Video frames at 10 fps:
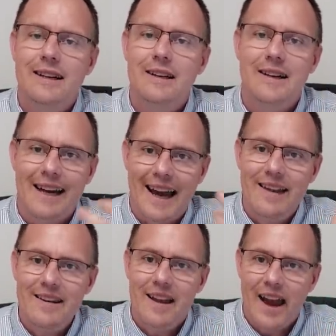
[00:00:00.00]
äh,
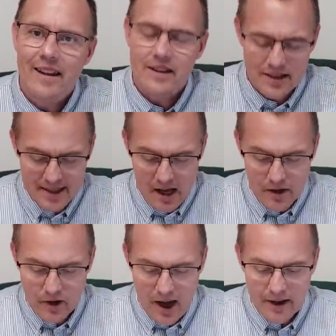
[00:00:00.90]

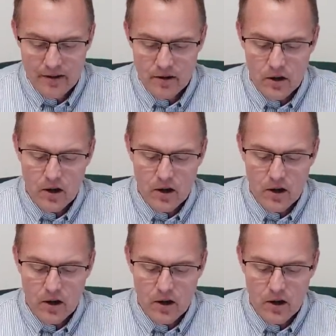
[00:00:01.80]
Renteneintrittsalter an.